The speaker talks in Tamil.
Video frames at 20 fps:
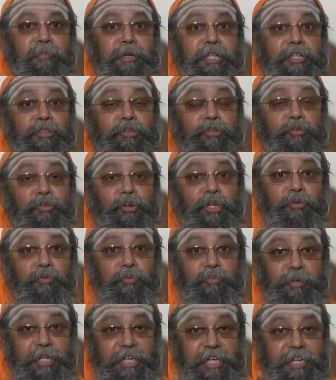மதத்துக்குள்ளேயும்
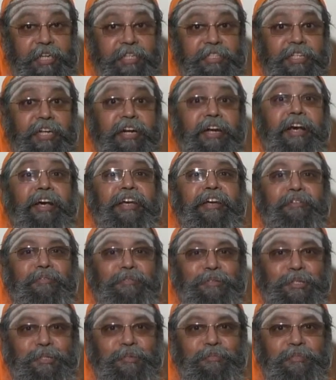உண்மையிலேயே
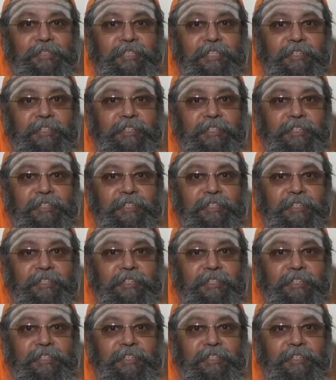ஜனநாயகம் வேணும்